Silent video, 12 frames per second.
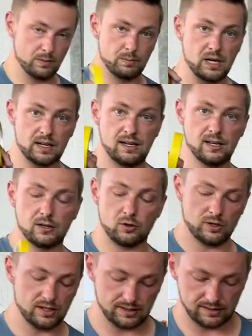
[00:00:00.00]
markiert ihr
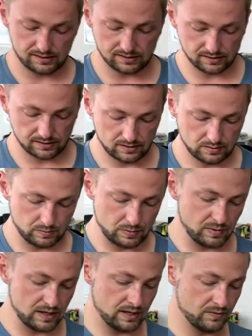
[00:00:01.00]
euch diese mit
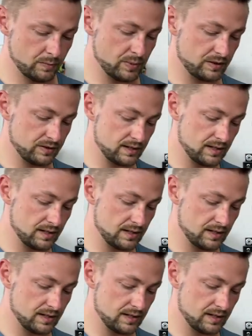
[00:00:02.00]
dem Klebeband.